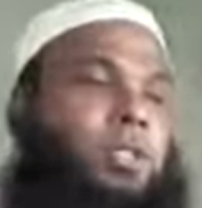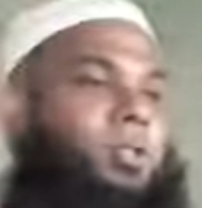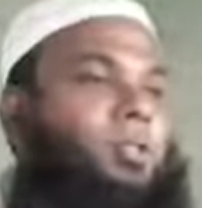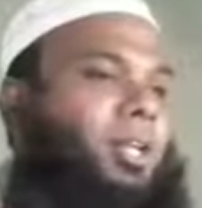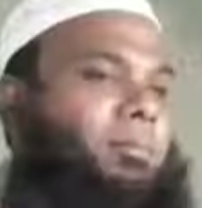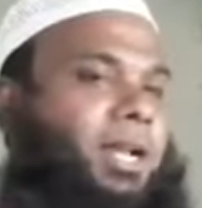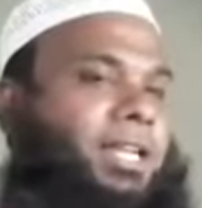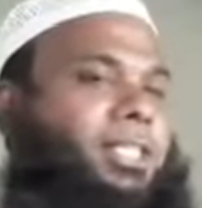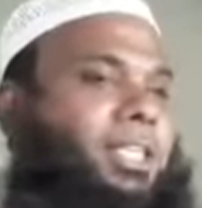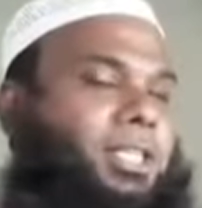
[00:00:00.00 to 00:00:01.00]
কত সুন্দর
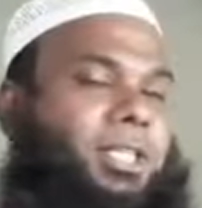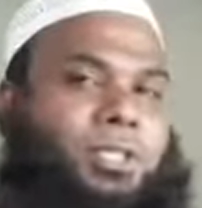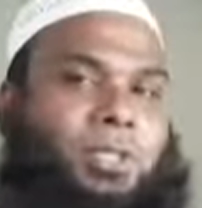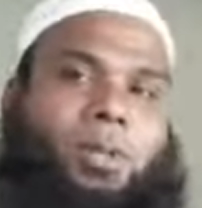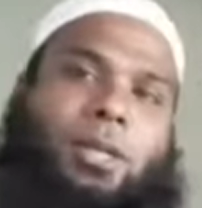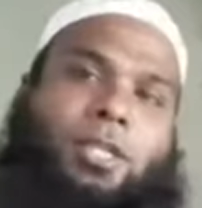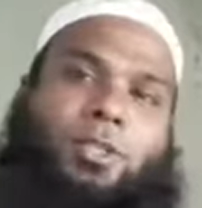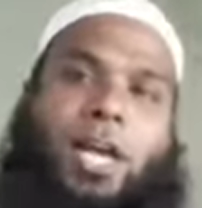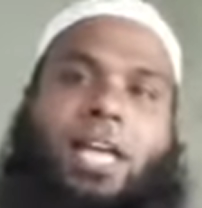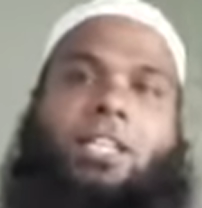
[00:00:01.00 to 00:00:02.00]
প্রাকৃতিক দৃশ্য
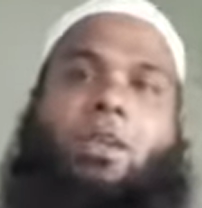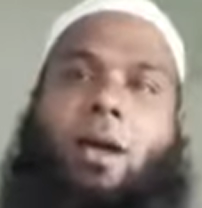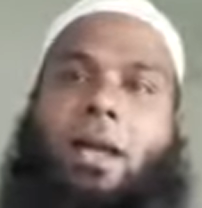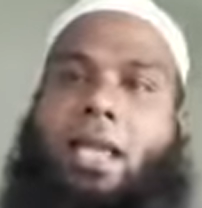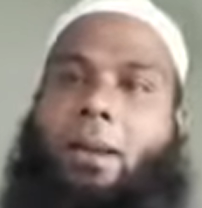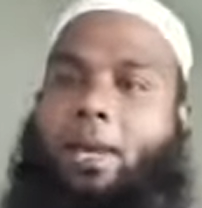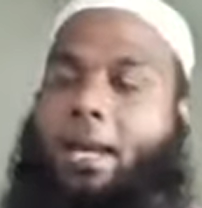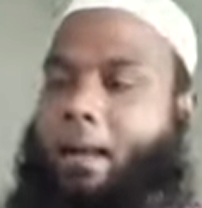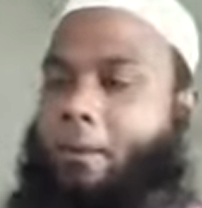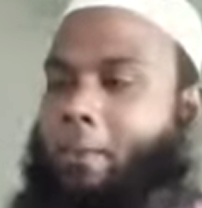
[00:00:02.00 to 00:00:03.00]
তো হাতি ওয়া ইয়াবা
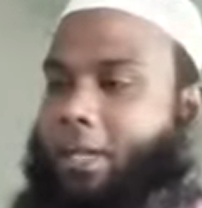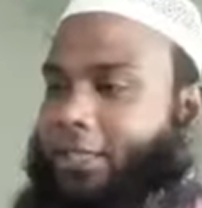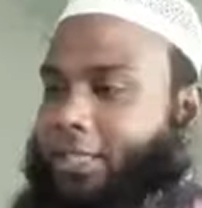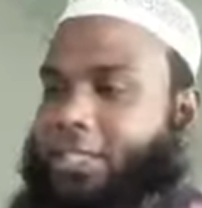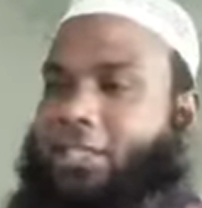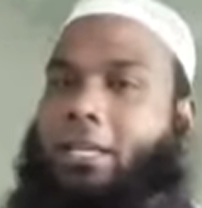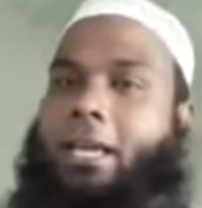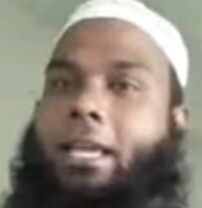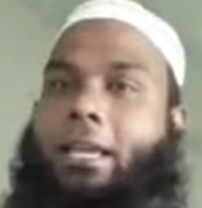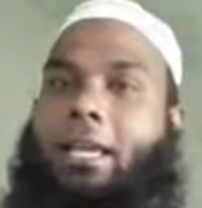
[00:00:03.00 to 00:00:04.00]
খাওয়া বাদ দিয়ে
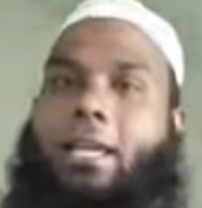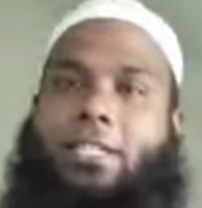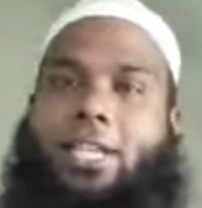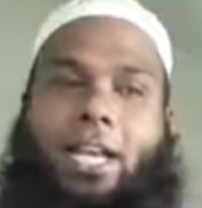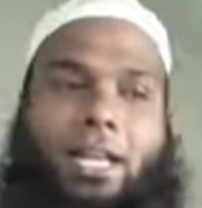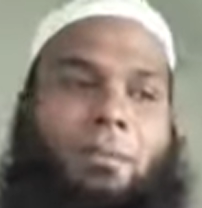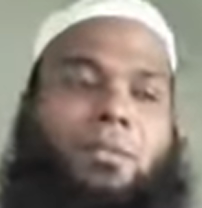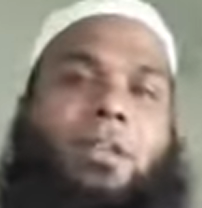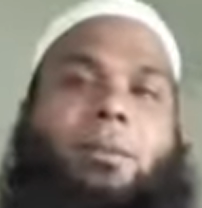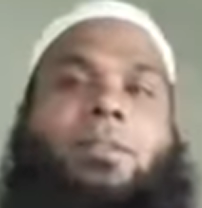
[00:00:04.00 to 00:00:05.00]
এই শিয়ালের
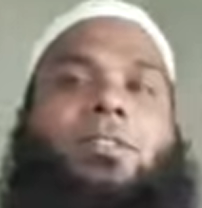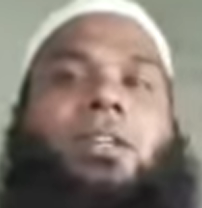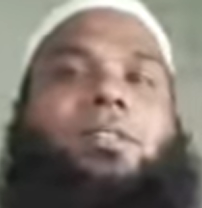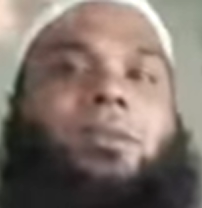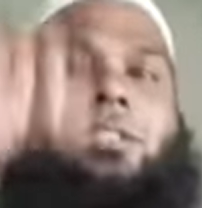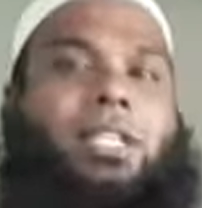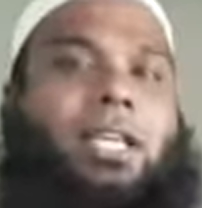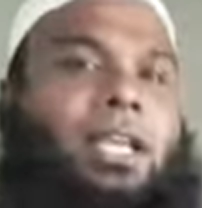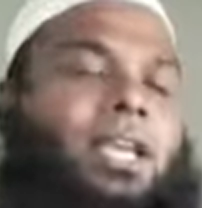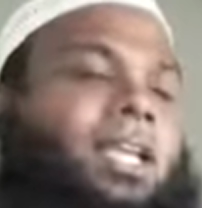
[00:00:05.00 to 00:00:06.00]
পিছনে পিছনে ছুটছে
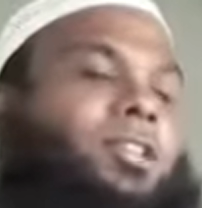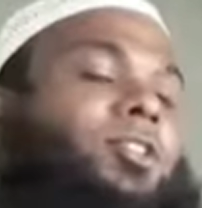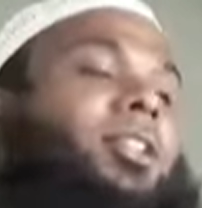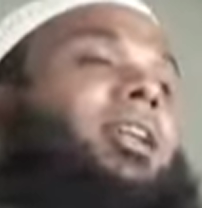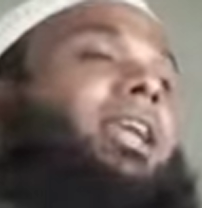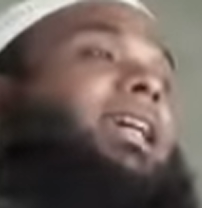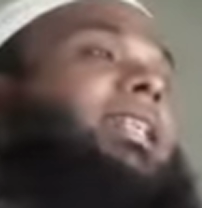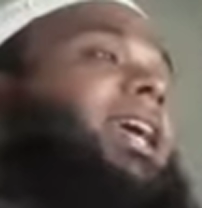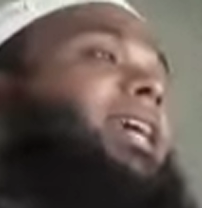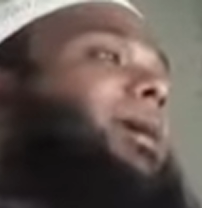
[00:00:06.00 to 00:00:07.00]
কিছুদের গিয়ে
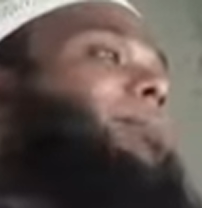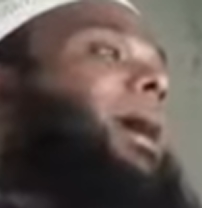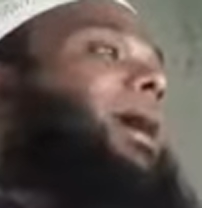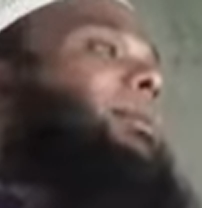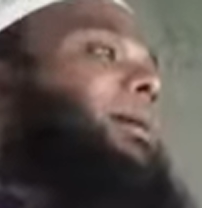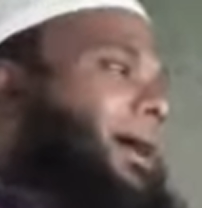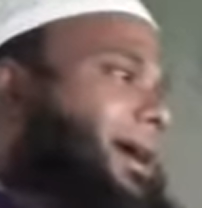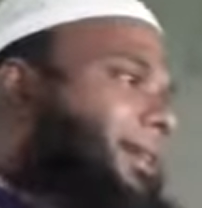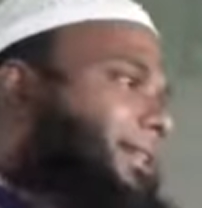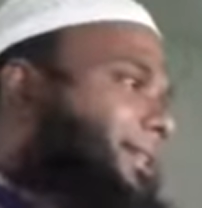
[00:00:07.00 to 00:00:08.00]
দেখে যে বাঘ মামা
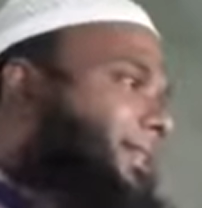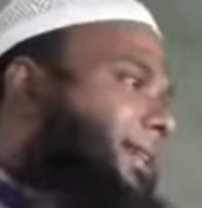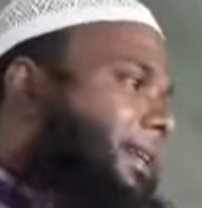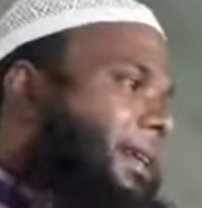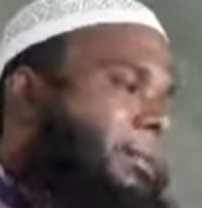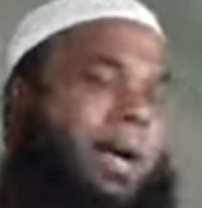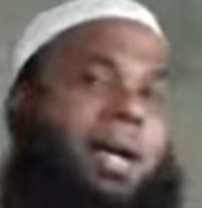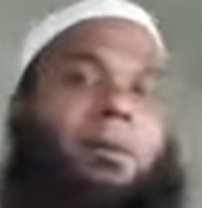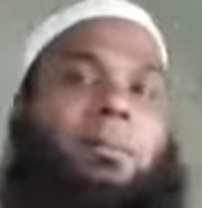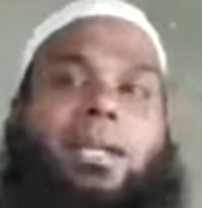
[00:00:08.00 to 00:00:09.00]

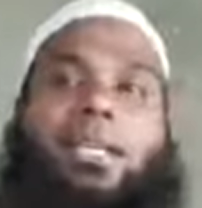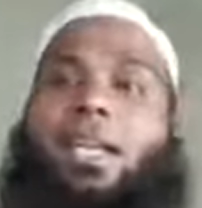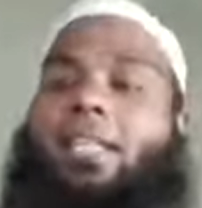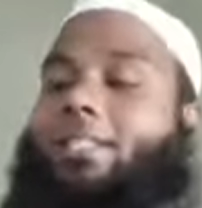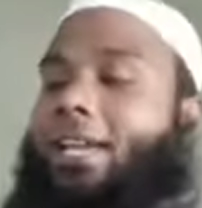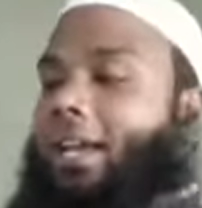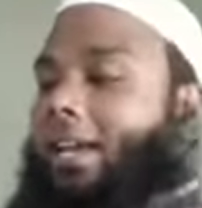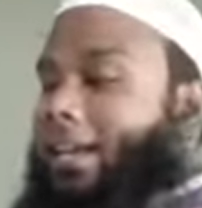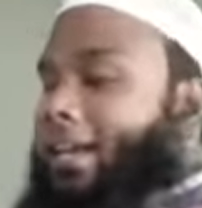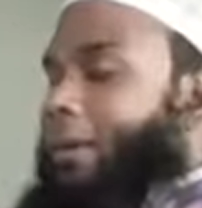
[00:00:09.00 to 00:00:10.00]
বাঘ মামা কি খাচ্ছে
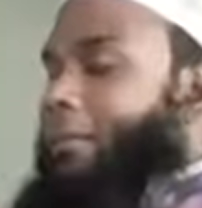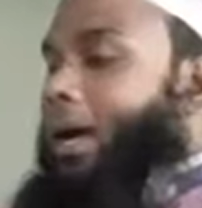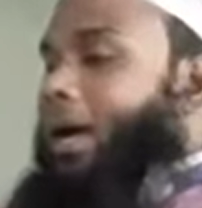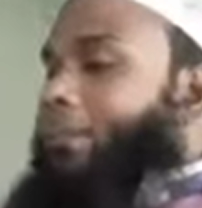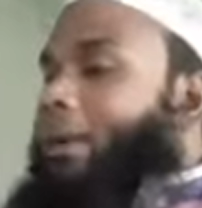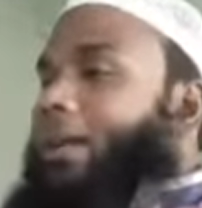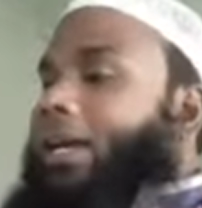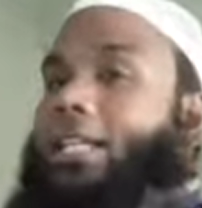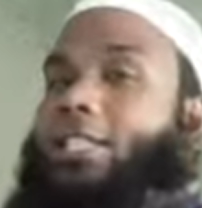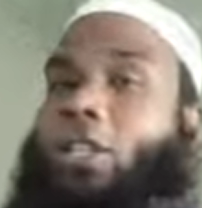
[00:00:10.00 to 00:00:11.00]
বাঘ মামা
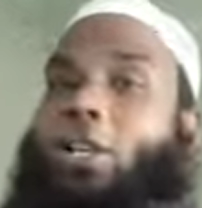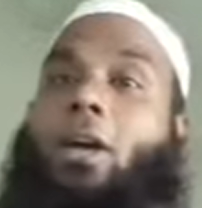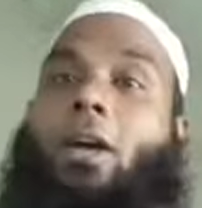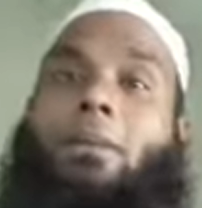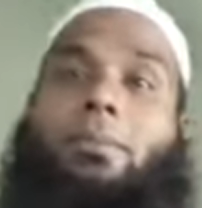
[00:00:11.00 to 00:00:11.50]
খাচ্ছে হলো